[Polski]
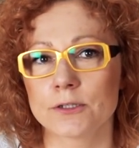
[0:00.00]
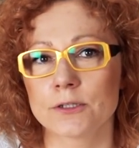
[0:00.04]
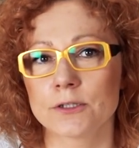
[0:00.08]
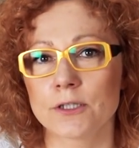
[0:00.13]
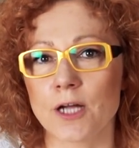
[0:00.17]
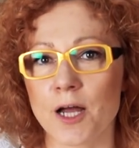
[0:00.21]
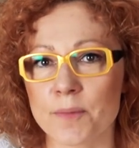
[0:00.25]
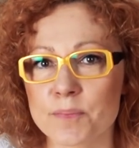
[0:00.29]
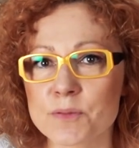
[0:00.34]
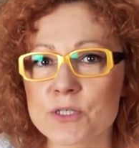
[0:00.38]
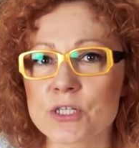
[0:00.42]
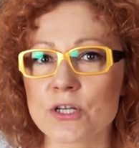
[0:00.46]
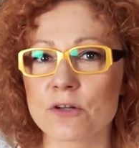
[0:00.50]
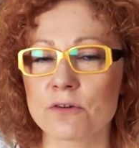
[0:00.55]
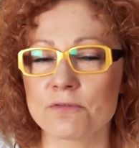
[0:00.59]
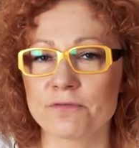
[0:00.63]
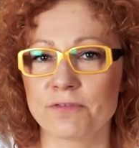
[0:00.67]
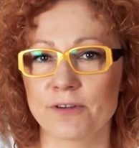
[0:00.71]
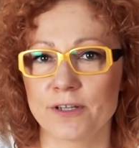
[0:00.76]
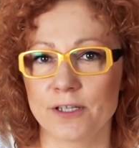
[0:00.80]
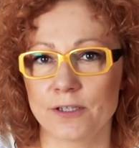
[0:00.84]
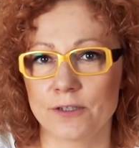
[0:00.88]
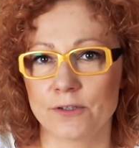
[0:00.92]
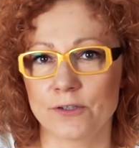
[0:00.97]
y,
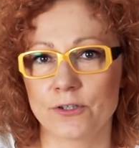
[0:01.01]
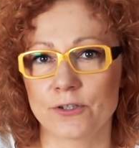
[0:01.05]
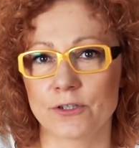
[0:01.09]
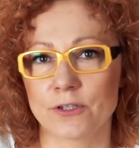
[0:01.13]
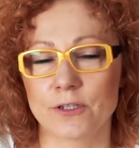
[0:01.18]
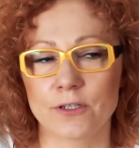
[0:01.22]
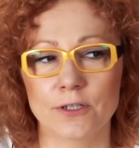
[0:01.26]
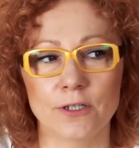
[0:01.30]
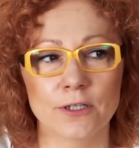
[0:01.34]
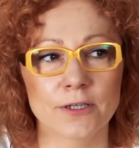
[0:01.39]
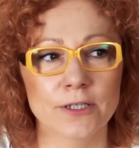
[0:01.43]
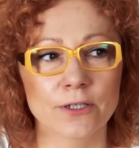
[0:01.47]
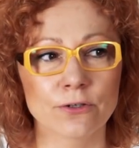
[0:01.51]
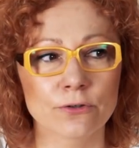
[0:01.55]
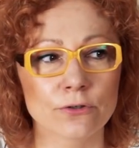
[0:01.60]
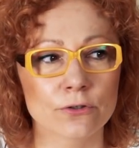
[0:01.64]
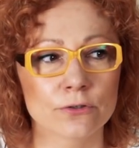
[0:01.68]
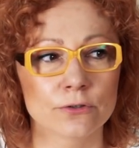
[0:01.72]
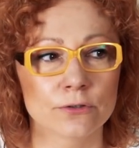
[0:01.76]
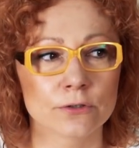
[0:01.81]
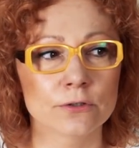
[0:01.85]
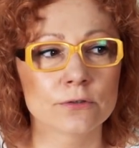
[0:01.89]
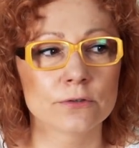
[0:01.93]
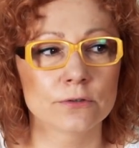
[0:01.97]
absolwent y, tego,
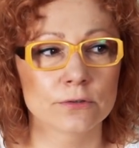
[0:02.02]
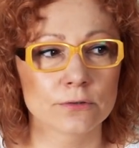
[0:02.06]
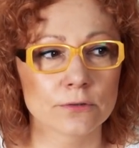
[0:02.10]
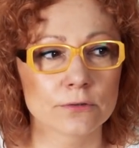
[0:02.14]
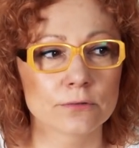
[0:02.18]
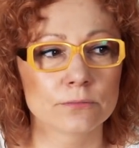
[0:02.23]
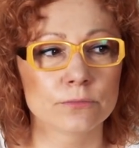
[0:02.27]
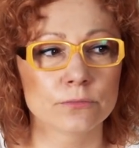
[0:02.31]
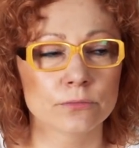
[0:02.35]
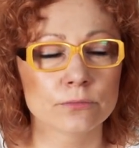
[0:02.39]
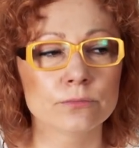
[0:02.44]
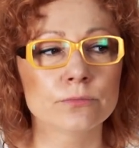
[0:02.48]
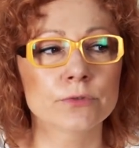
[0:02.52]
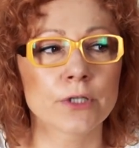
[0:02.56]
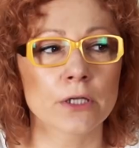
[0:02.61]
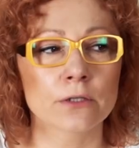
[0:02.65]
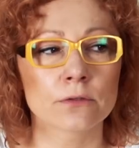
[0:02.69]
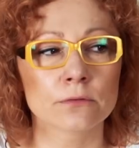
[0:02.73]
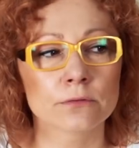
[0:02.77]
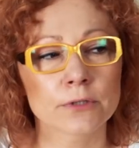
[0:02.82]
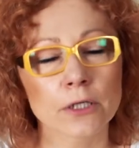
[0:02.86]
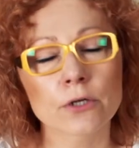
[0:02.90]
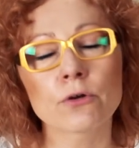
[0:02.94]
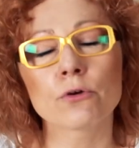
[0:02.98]

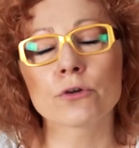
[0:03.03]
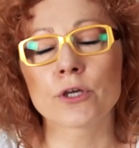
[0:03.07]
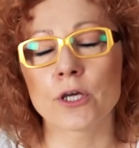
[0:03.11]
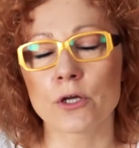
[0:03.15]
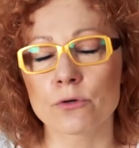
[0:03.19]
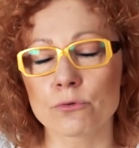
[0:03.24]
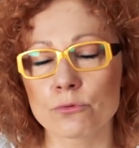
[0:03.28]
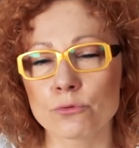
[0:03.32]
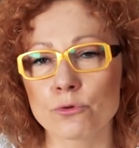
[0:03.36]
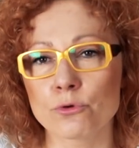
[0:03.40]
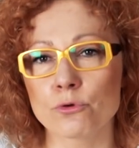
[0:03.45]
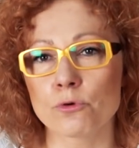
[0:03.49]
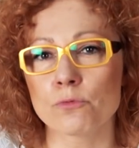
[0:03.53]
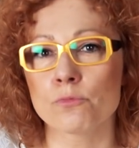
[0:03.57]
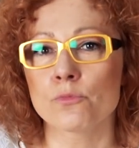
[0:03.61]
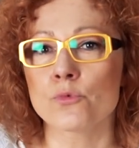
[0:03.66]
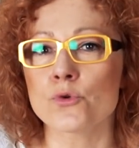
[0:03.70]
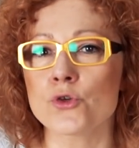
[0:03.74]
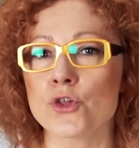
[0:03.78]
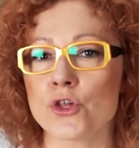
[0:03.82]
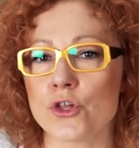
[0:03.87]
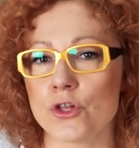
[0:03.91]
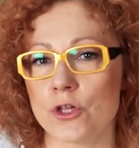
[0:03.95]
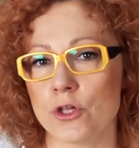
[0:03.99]
y, tego kierunku
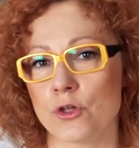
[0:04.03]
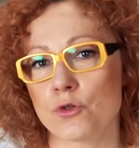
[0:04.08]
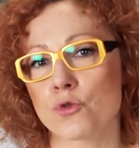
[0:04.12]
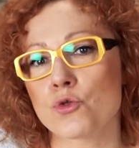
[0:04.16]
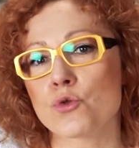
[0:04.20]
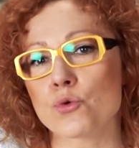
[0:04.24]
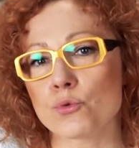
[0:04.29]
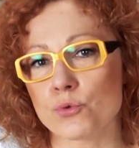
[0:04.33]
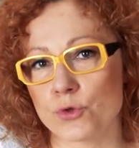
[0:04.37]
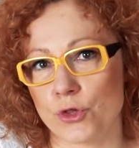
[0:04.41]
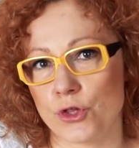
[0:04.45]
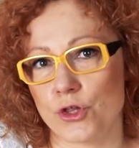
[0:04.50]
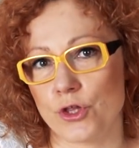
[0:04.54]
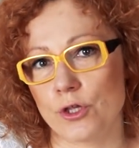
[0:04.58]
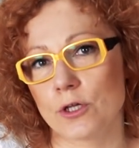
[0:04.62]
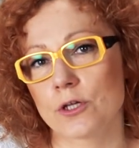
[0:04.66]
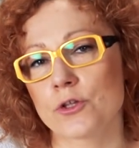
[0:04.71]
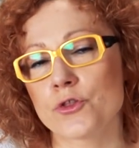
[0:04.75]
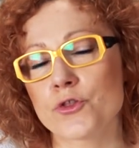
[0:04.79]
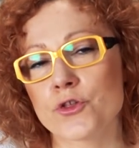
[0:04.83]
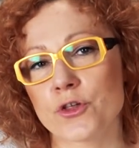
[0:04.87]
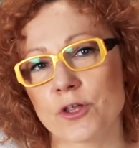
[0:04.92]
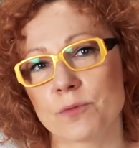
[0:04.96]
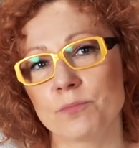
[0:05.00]
musi czuć
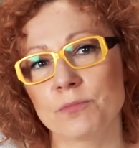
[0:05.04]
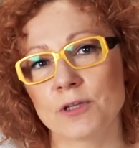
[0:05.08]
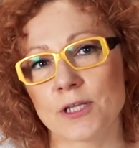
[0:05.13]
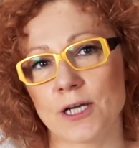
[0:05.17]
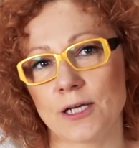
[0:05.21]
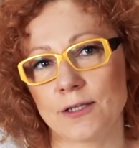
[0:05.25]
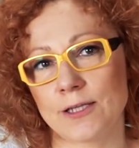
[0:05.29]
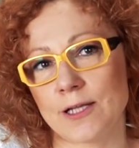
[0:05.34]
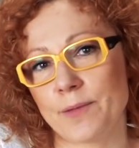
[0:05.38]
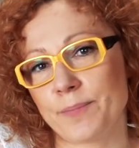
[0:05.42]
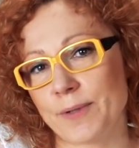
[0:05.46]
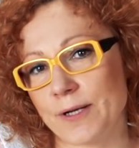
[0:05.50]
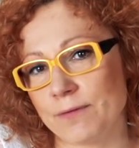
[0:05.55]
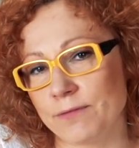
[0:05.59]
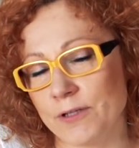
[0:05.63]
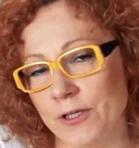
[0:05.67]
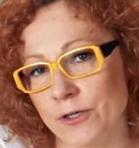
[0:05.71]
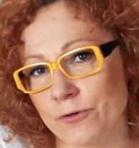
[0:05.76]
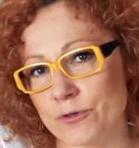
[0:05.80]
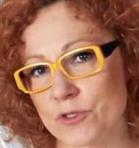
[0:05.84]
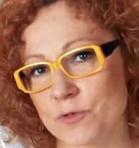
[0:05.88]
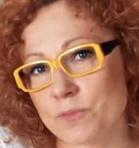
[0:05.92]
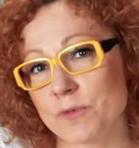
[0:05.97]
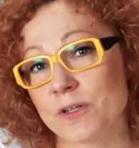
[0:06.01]
czym tak naprawdę
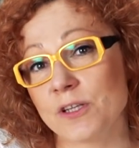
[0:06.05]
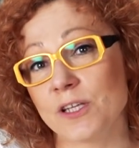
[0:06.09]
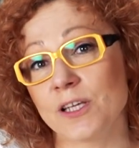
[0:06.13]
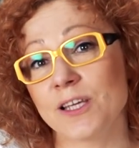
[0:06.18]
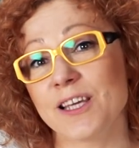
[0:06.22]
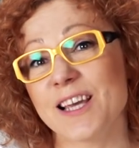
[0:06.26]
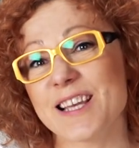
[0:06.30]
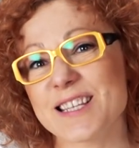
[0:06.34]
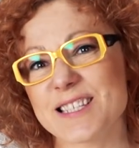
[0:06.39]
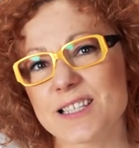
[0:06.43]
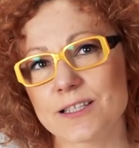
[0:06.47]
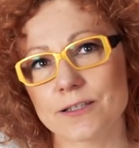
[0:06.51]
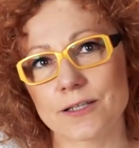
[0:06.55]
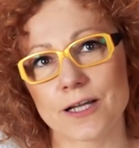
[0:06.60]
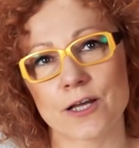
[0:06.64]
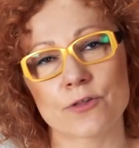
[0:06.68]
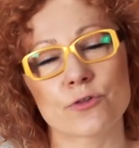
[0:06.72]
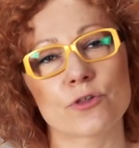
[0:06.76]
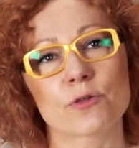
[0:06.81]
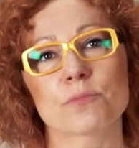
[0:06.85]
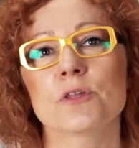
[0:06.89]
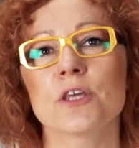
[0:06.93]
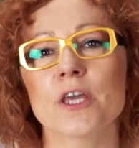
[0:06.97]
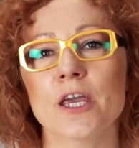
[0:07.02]
kosmetyk jest, a
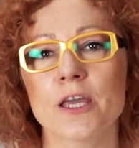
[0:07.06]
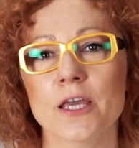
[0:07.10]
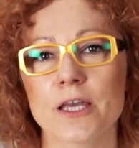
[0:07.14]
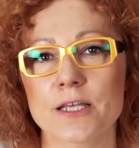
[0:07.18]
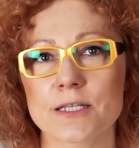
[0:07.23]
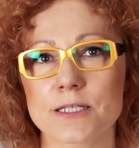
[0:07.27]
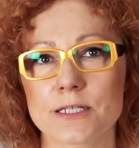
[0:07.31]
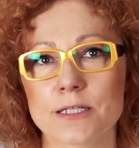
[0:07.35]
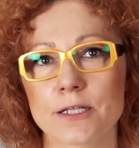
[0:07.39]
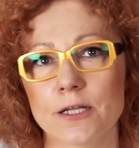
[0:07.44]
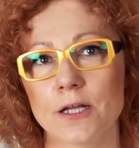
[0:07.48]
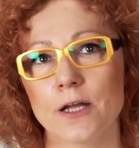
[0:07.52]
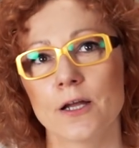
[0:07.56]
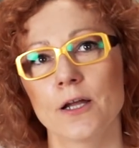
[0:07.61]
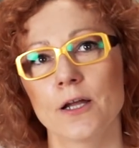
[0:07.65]
czym nie jest,